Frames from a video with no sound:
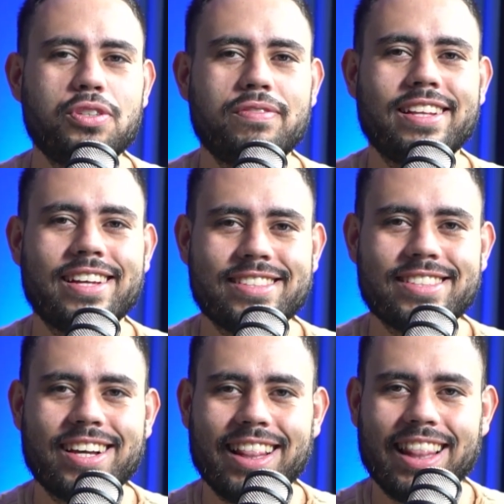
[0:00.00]
vendas
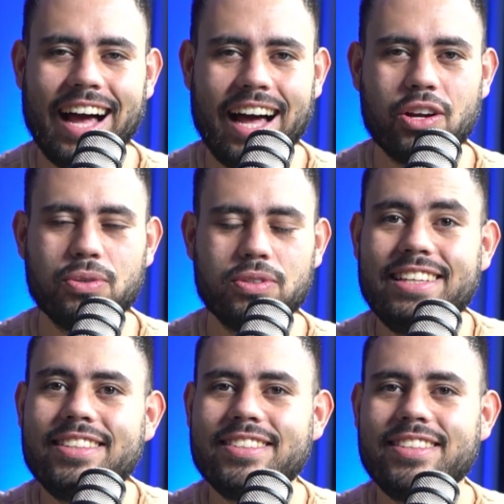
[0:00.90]
claro e
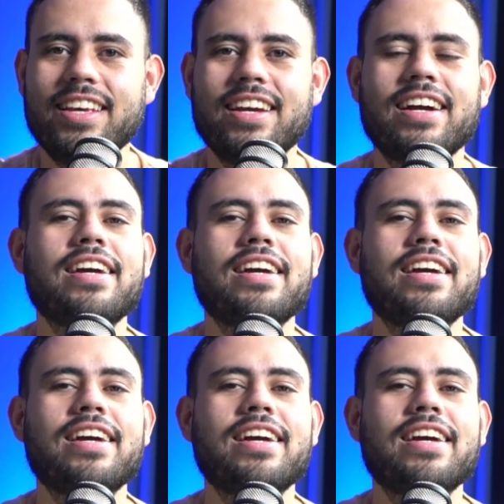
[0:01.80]
siga